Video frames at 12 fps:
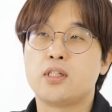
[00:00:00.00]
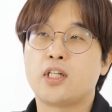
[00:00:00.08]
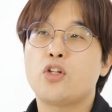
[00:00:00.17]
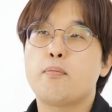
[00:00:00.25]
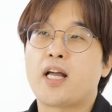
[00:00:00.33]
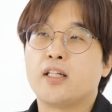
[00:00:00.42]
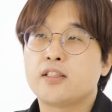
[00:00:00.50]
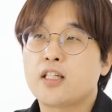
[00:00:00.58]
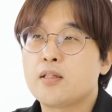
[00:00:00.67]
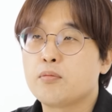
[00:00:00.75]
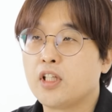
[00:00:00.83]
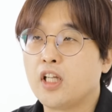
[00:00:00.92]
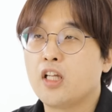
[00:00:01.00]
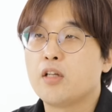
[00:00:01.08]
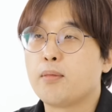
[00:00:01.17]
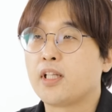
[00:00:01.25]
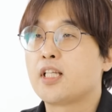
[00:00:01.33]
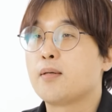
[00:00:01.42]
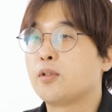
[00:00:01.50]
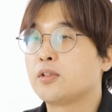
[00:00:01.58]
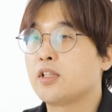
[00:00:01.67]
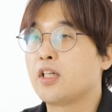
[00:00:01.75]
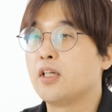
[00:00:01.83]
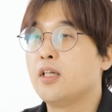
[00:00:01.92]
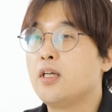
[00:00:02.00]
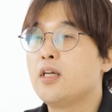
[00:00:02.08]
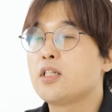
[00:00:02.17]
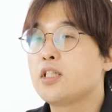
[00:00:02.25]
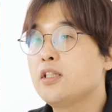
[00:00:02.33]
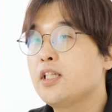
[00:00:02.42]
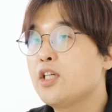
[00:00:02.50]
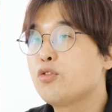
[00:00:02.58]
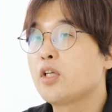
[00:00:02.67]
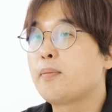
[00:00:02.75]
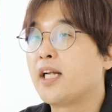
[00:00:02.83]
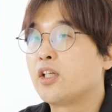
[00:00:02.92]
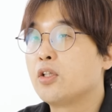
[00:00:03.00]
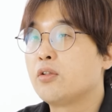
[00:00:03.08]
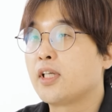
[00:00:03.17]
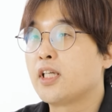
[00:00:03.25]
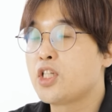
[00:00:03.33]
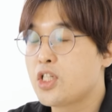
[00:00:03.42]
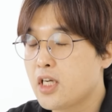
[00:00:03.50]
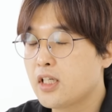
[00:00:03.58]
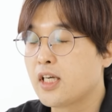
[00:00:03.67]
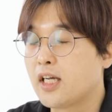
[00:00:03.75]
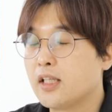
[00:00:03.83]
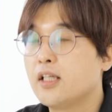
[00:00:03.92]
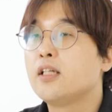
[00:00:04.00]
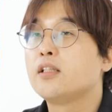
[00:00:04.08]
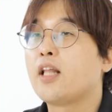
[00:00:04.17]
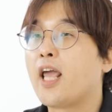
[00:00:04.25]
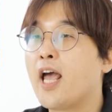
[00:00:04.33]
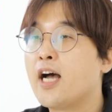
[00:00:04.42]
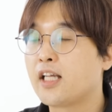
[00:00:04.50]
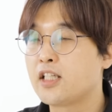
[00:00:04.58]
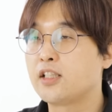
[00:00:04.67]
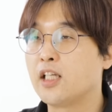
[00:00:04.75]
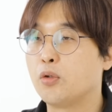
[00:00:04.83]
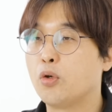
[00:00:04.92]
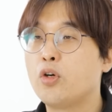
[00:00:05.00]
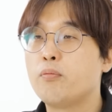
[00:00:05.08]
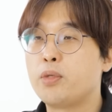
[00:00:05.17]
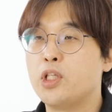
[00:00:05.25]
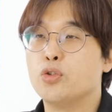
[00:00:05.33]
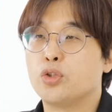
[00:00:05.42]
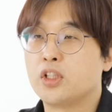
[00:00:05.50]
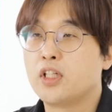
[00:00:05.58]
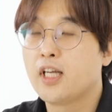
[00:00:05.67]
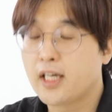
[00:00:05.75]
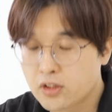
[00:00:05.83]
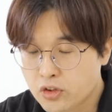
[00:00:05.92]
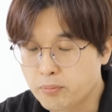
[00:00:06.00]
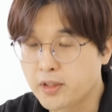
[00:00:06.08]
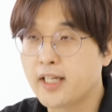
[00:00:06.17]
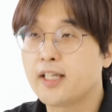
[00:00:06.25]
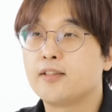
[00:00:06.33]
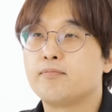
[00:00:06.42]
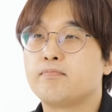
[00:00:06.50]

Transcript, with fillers: 그래서 많은 사람들이 메타버스를 신대륙이 발견되기 시작한 대항의 시대로 비유를 하는 겁니다.